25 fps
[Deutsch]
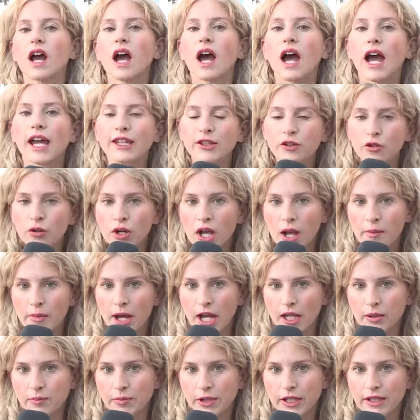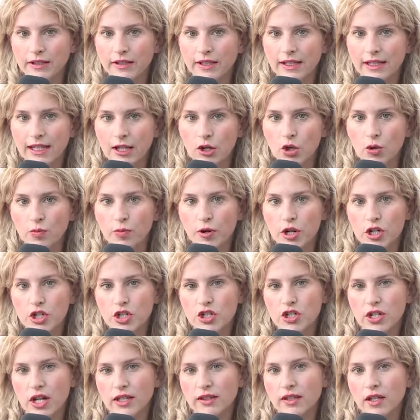Ein junger Mann bringt die
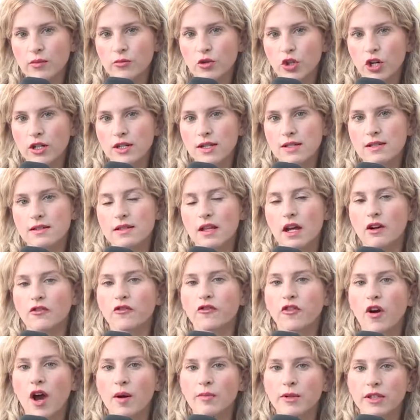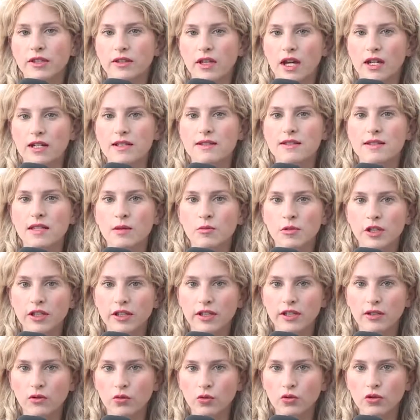Leopoldstadt am Donnerstagvormittag
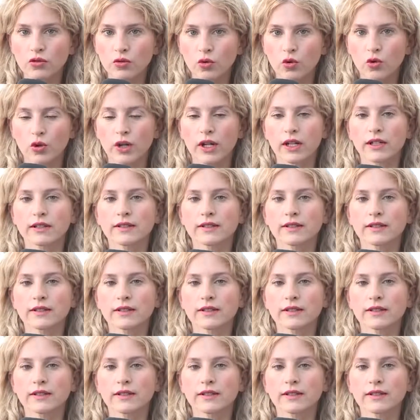ziemlich in Unruhe,